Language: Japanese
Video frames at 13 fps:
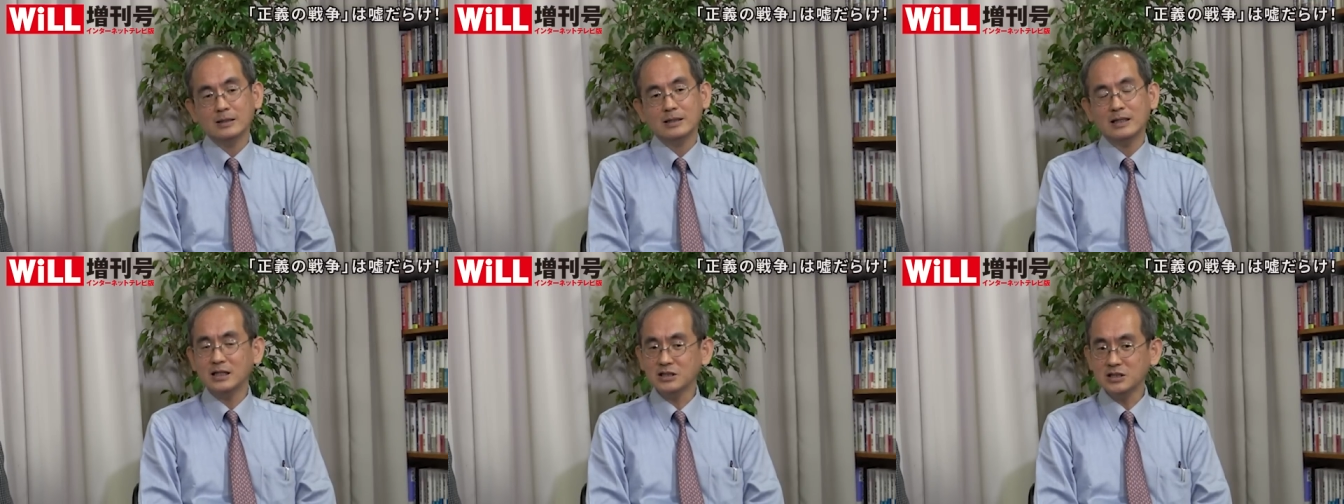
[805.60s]

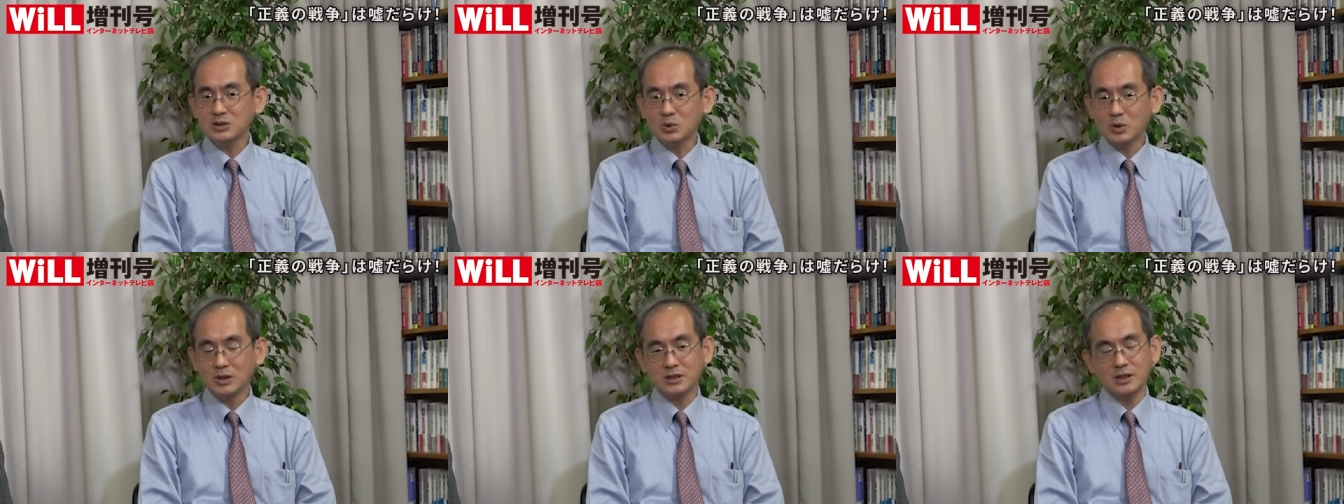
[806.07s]
正しい
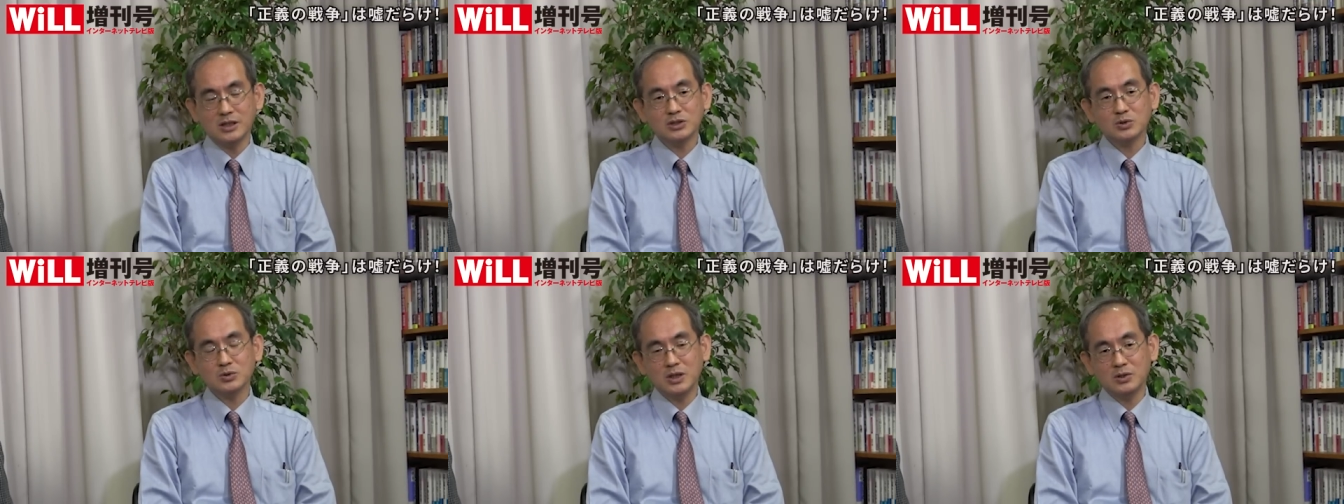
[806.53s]
とか正
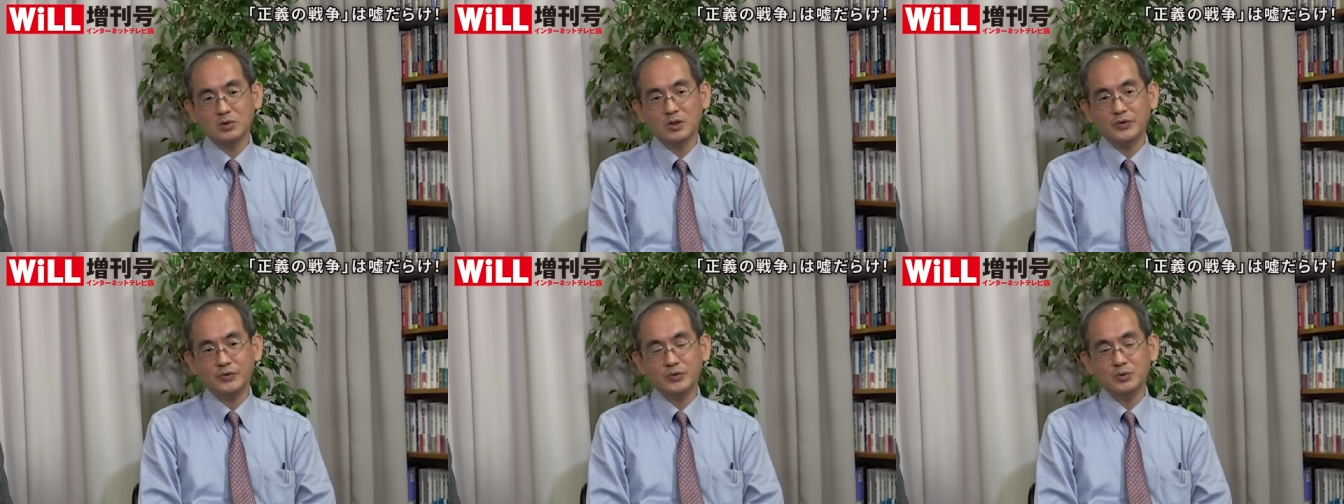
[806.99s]
しくないと
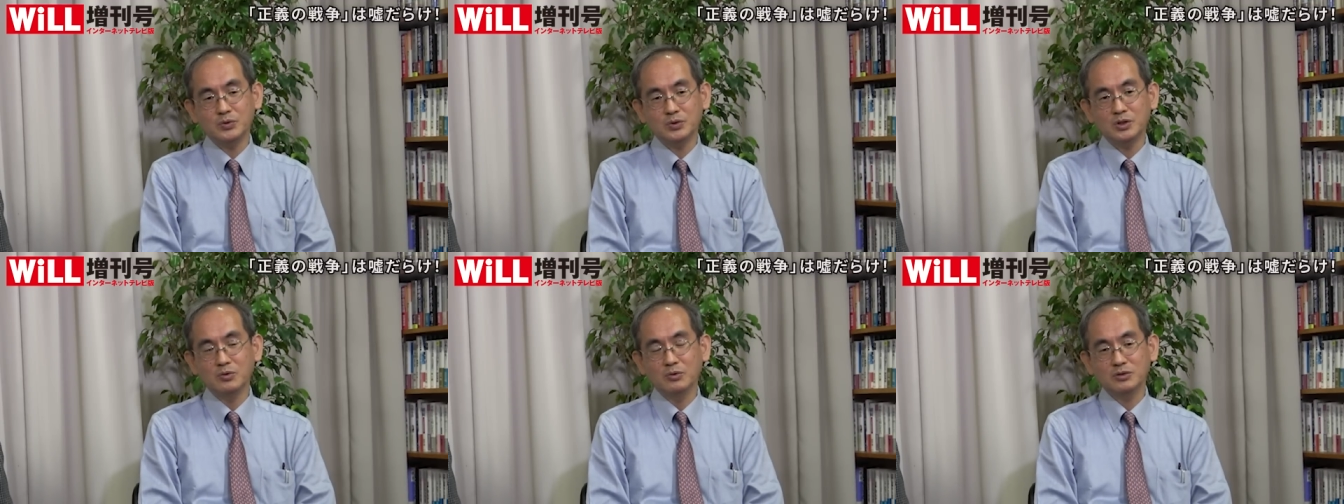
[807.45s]
かっていう
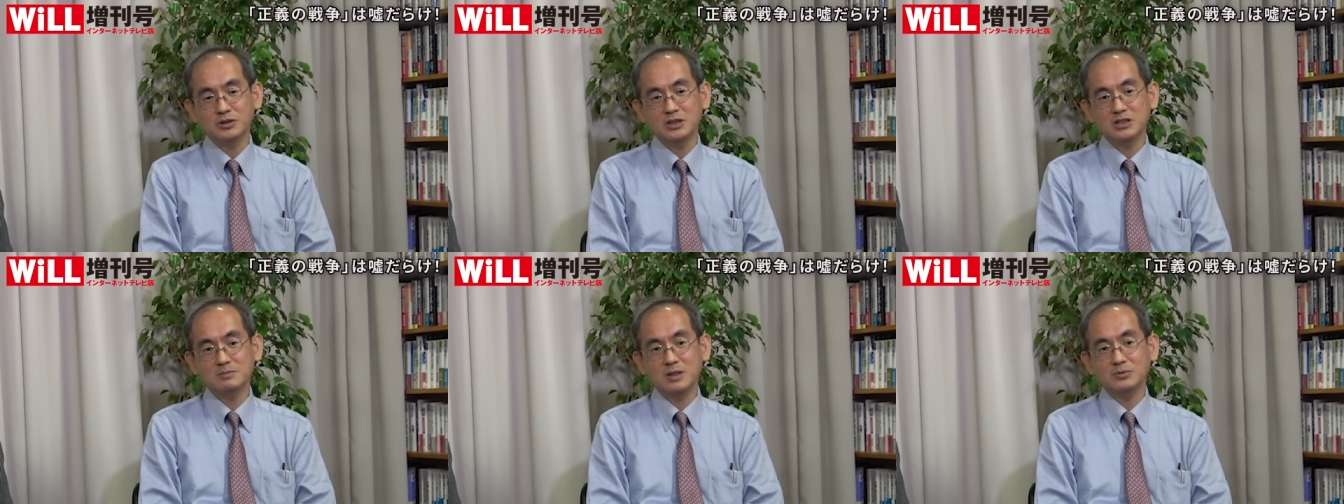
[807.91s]
議論をして
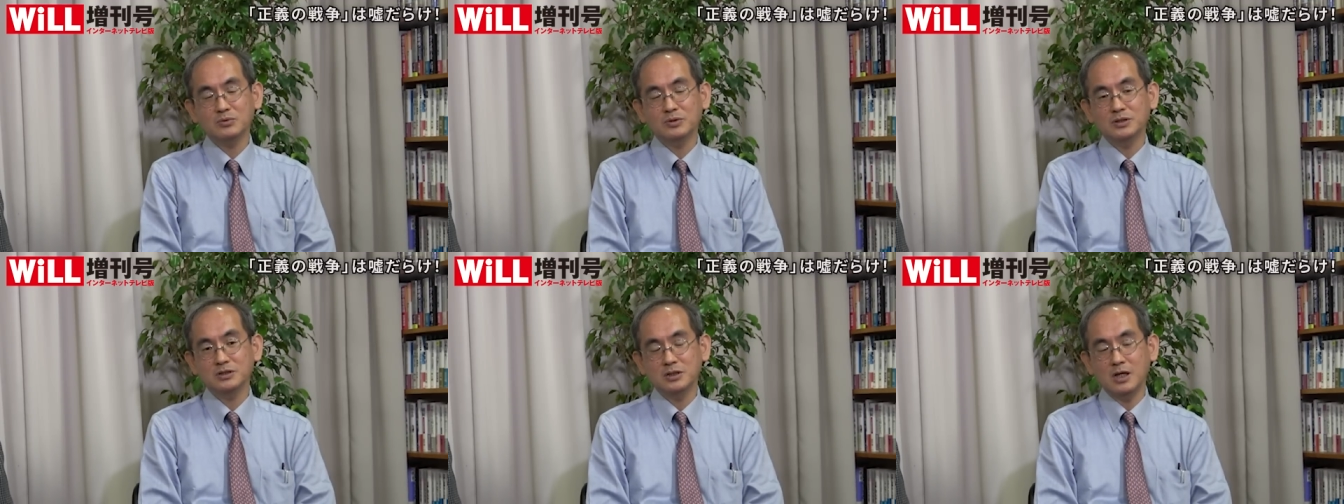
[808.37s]
しまうと
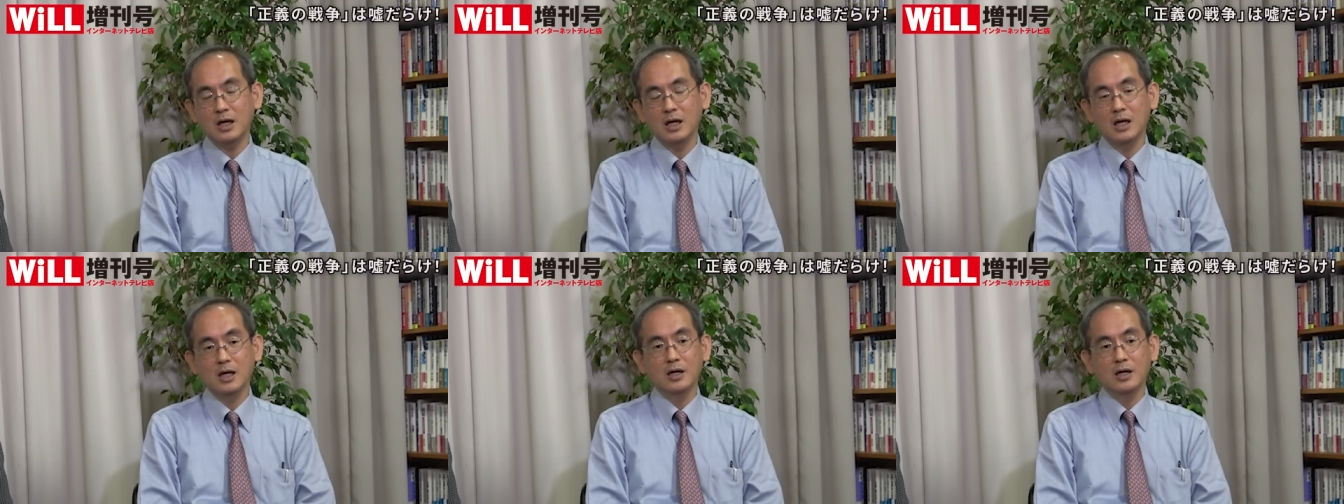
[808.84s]
ですね